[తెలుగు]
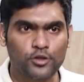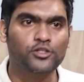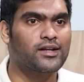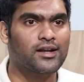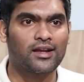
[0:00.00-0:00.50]

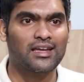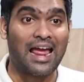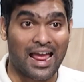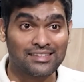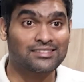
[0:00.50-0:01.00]
మనుషులు
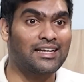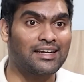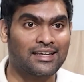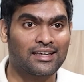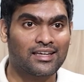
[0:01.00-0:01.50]
అన్నాక
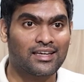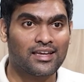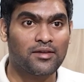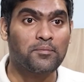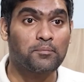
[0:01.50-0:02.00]
యాంగ్జైటీ
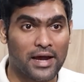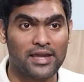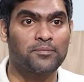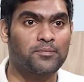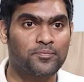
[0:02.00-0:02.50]

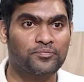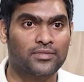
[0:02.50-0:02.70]
భయం